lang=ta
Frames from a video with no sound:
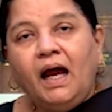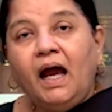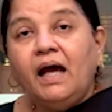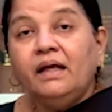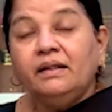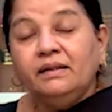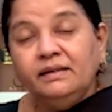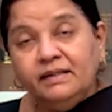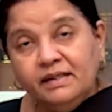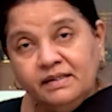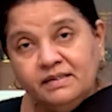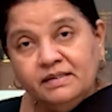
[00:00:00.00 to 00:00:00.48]

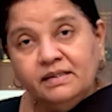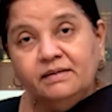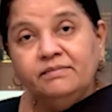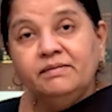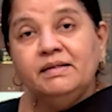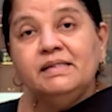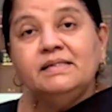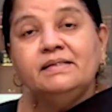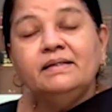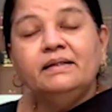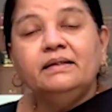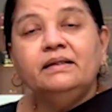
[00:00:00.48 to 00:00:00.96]
அந்த
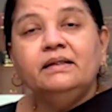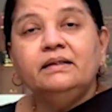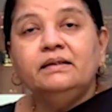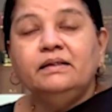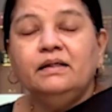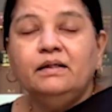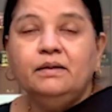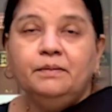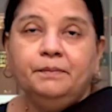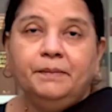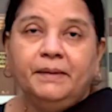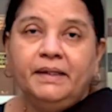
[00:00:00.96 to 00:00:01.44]
சிவில்
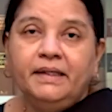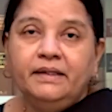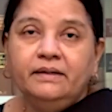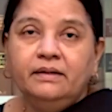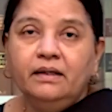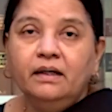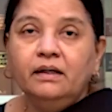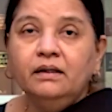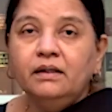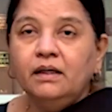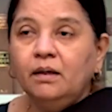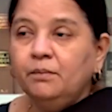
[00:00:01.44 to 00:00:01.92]
சட்டத்தின் படி
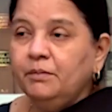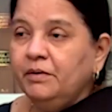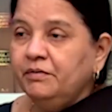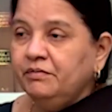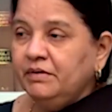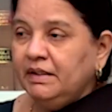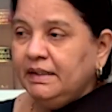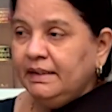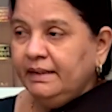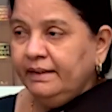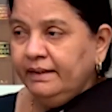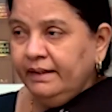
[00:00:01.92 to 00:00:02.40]
தான் நம்ம
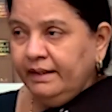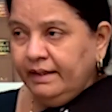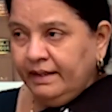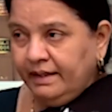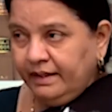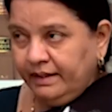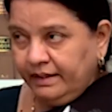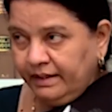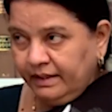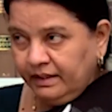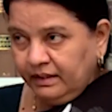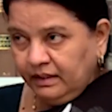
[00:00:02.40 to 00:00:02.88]
வந்து
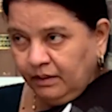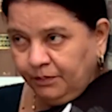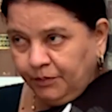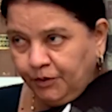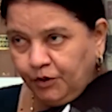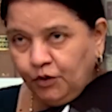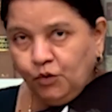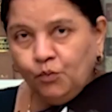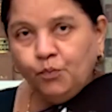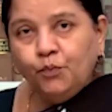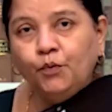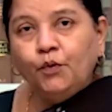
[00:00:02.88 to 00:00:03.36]
இந்த
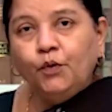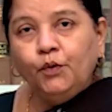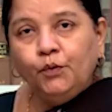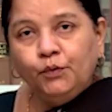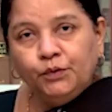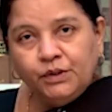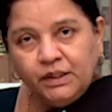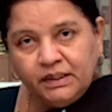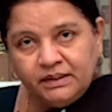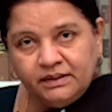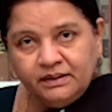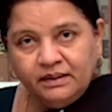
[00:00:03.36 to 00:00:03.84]
பக்கம்
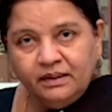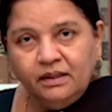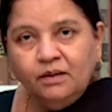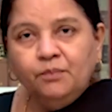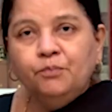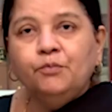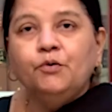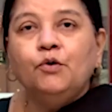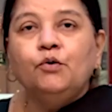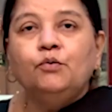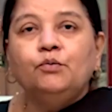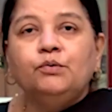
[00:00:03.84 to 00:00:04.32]
போகக்கூடாதுன்னா
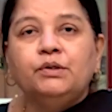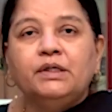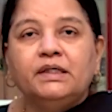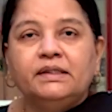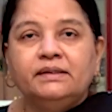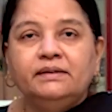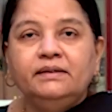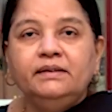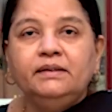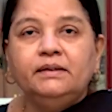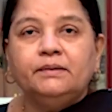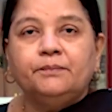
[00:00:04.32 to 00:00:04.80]

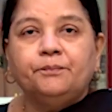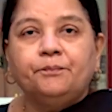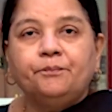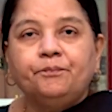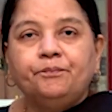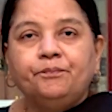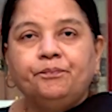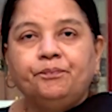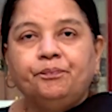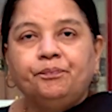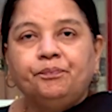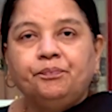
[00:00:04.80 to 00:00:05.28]
போகக்கூடாது
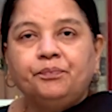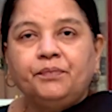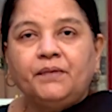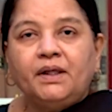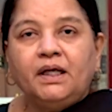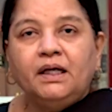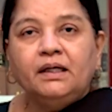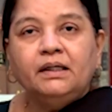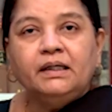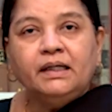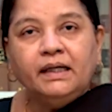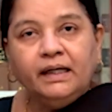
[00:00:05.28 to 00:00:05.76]

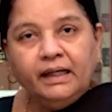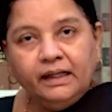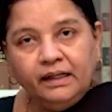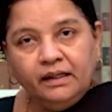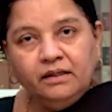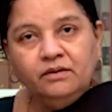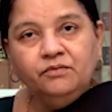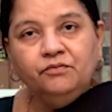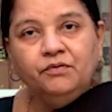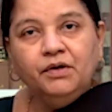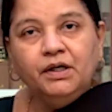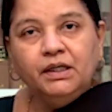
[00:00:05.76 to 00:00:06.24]

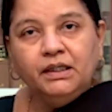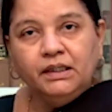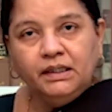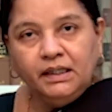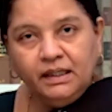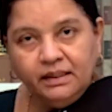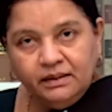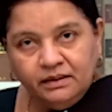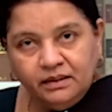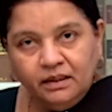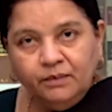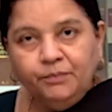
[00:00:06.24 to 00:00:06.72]
கடன்
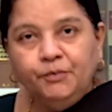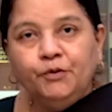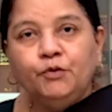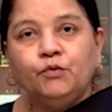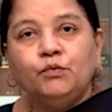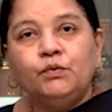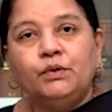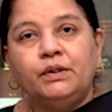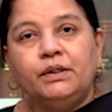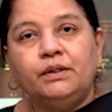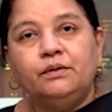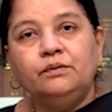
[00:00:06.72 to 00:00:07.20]
வாங்கினா திருப்பி
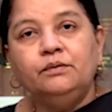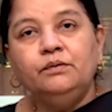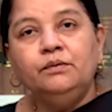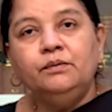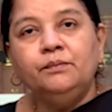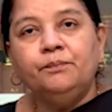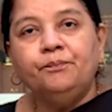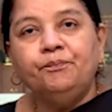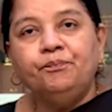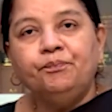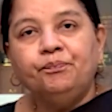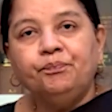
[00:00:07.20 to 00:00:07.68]

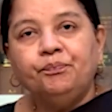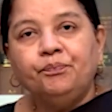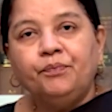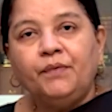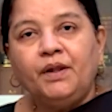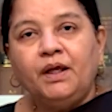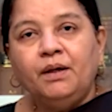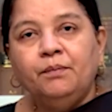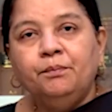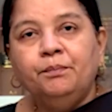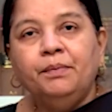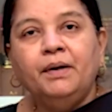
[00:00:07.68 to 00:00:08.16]
கொடுக்கணும்
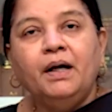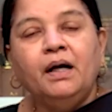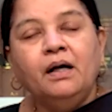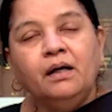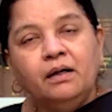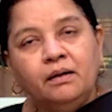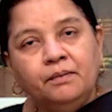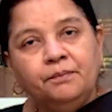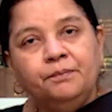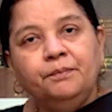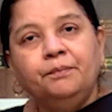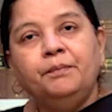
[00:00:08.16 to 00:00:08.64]

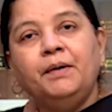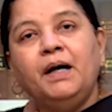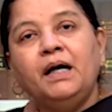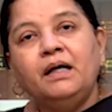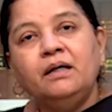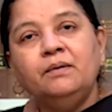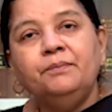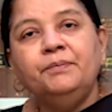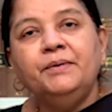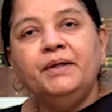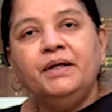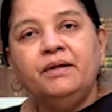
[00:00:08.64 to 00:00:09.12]
பாதம்
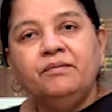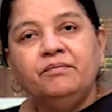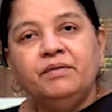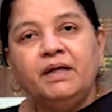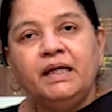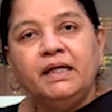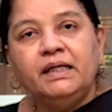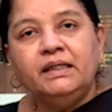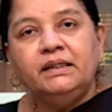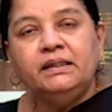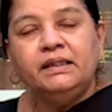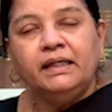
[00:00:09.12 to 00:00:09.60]
பாத
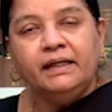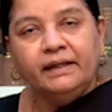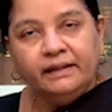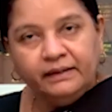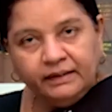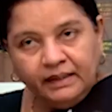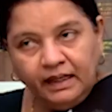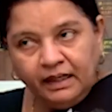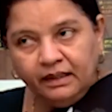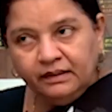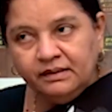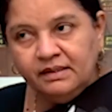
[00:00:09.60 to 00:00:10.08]
பிரிவினைகள்
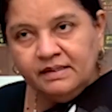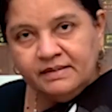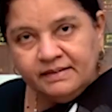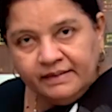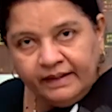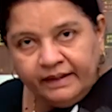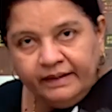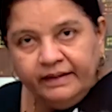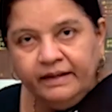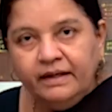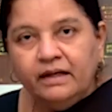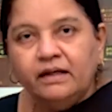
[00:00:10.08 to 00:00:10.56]
நடந்தால் அதை
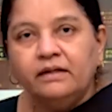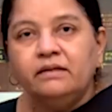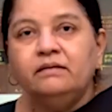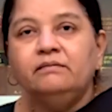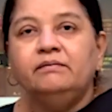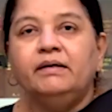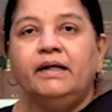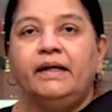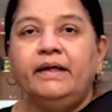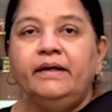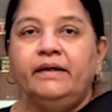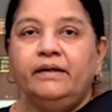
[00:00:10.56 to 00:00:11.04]
சரியாக
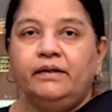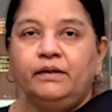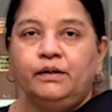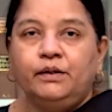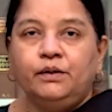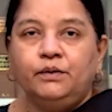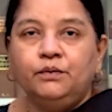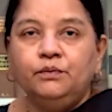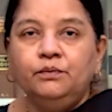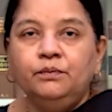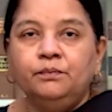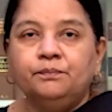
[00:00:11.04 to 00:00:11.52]

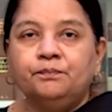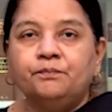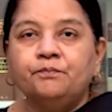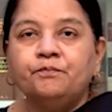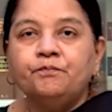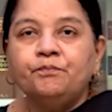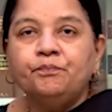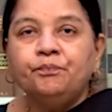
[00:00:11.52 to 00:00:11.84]
வரையறுக்கணும்